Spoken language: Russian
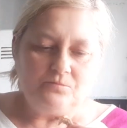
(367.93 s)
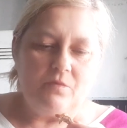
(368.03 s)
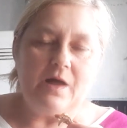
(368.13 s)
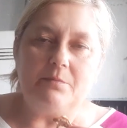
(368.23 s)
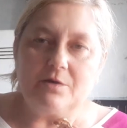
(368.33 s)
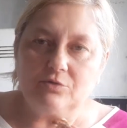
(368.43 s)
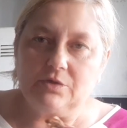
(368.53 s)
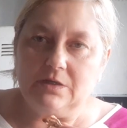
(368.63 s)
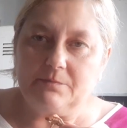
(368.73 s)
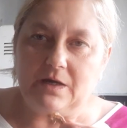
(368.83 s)
Наоборот,
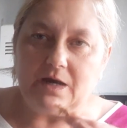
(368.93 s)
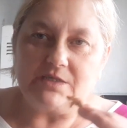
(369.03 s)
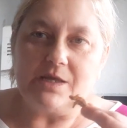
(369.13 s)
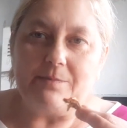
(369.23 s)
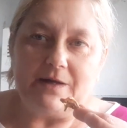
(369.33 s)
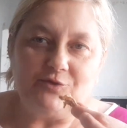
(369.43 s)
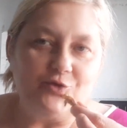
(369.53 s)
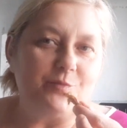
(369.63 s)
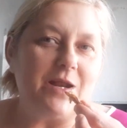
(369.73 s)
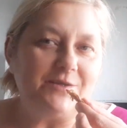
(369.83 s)
каждая по
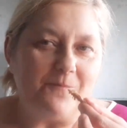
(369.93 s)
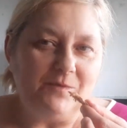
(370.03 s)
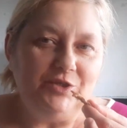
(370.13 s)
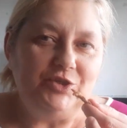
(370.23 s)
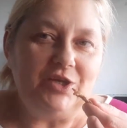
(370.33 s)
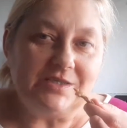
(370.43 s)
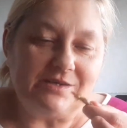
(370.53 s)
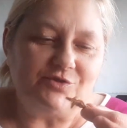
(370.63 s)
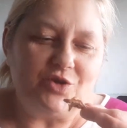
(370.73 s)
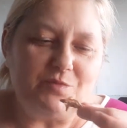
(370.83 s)
одной брать. Интересно,
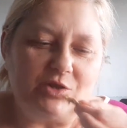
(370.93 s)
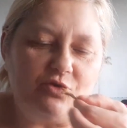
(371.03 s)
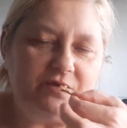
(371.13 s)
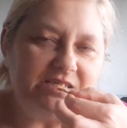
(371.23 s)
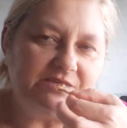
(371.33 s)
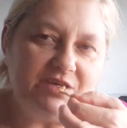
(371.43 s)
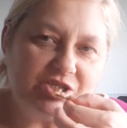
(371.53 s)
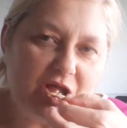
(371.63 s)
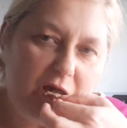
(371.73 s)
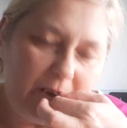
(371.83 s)
все время новая,
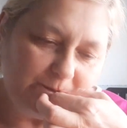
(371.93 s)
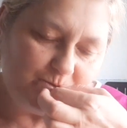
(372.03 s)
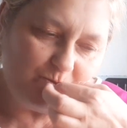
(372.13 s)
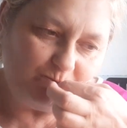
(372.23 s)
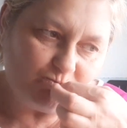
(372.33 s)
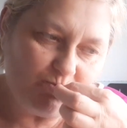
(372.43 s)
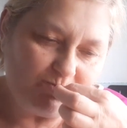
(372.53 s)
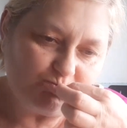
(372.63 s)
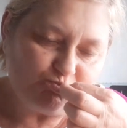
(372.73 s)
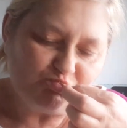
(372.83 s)
свежая.
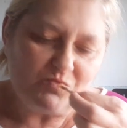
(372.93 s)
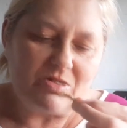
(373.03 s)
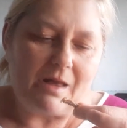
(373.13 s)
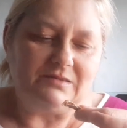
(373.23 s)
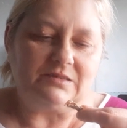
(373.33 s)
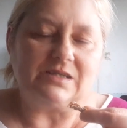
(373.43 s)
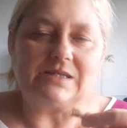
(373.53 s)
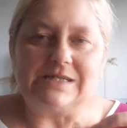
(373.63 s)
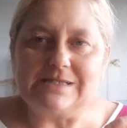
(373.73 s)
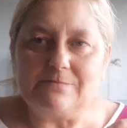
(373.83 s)

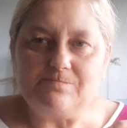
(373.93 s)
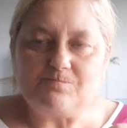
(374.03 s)
Стаканы.